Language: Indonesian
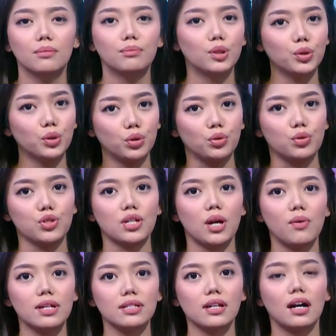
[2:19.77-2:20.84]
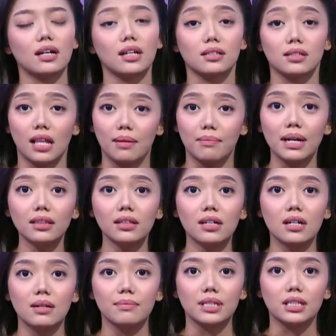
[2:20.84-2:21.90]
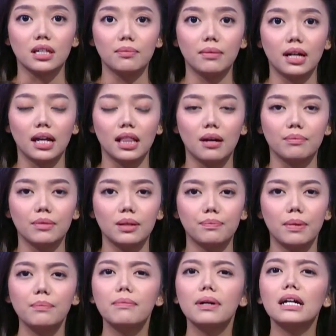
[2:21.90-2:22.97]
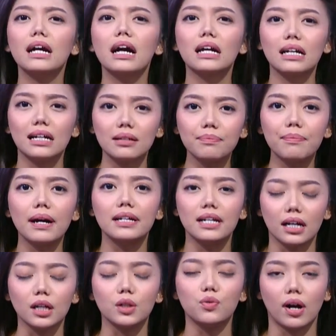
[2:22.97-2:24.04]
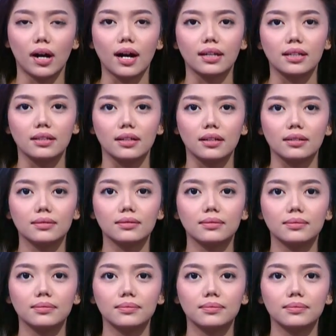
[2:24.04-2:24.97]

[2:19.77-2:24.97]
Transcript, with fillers: Beruntung nyawa sang anak selamat meski mengalami pembengkakan pada kedua kakinya.